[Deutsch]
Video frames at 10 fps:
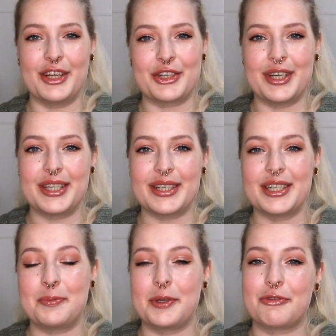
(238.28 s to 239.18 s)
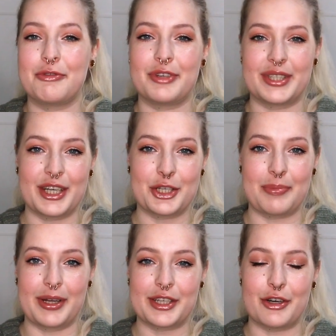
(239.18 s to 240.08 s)
Geschichte. Ich bin auf jeden Fall sehr
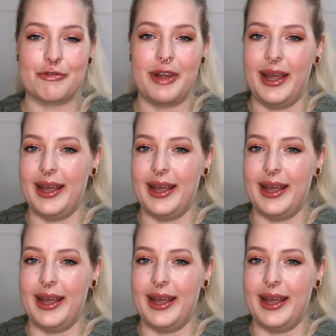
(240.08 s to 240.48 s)
gespannt drauf.